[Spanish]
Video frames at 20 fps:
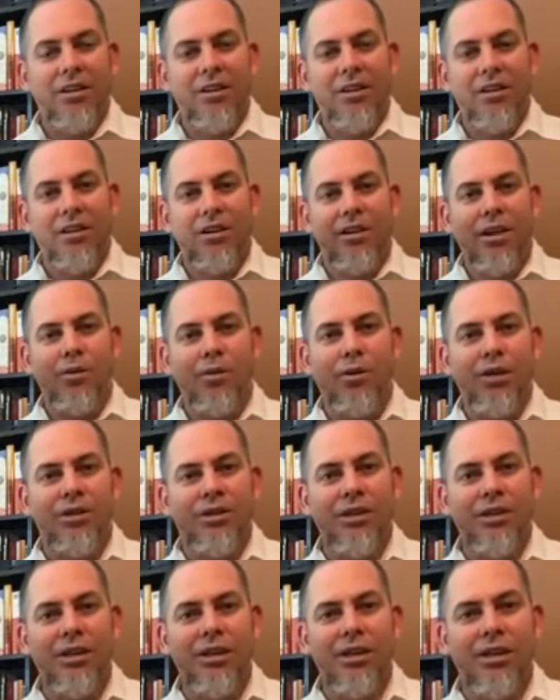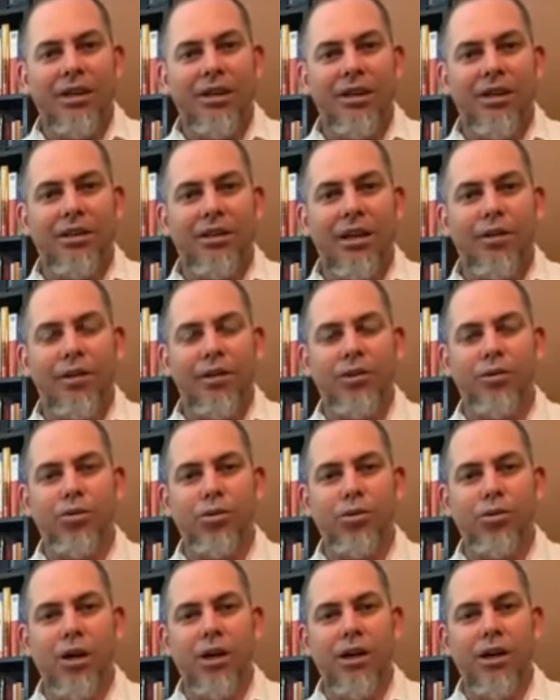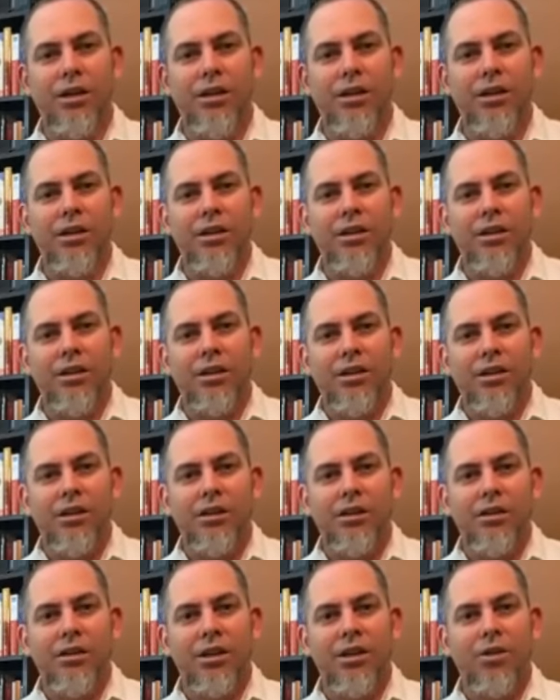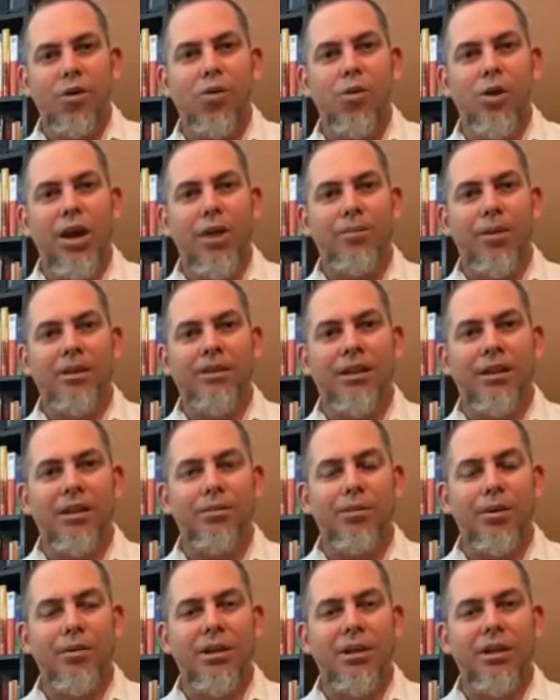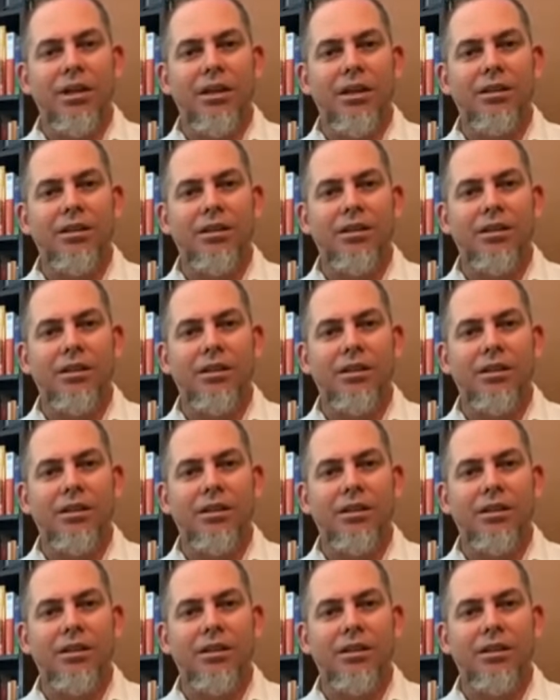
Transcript: y debo decirles que en esta aventura llevo buena parte de mi vida,